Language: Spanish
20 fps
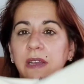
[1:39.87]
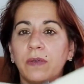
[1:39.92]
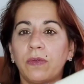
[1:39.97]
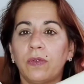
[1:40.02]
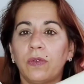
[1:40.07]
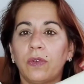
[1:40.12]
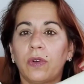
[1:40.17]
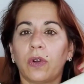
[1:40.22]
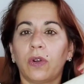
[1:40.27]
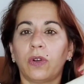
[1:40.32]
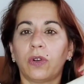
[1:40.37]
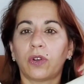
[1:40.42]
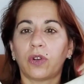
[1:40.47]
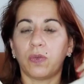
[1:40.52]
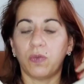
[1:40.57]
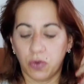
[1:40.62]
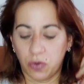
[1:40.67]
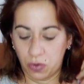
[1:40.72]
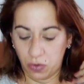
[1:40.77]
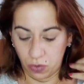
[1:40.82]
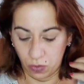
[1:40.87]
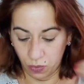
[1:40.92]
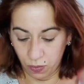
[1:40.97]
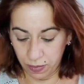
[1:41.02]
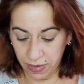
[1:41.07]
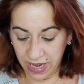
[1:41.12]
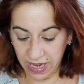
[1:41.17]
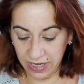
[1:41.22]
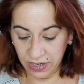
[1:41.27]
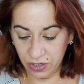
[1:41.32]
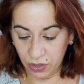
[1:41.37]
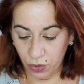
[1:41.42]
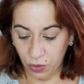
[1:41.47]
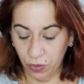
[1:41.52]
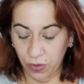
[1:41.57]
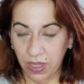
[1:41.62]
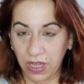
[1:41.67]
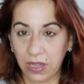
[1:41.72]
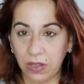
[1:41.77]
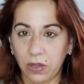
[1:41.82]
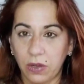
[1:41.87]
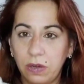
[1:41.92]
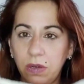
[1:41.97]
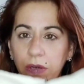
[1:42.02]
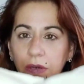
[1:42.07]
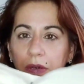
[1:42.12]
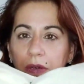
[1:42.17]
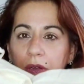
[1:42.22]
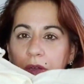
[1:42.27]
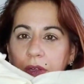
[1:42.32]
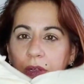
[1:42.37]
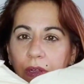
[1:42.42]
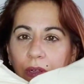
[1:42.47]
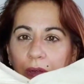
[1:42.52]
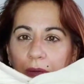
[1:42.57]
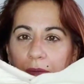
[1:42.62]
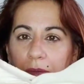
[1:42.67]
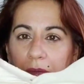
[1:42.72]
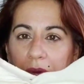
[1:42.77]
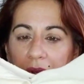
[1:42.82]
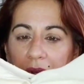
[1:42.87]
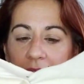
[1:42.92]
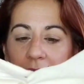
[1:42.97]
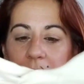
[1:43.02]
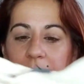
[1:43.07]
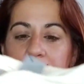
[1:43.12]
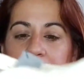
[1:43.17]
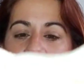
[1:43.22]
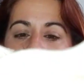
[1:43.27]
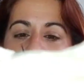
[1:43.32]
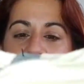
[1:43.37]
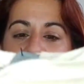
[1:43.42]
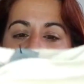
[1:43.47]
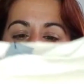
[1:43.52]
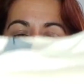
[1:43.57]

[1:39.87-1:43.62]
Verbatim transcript: Es así en un color como un beige crudito, ¿vale?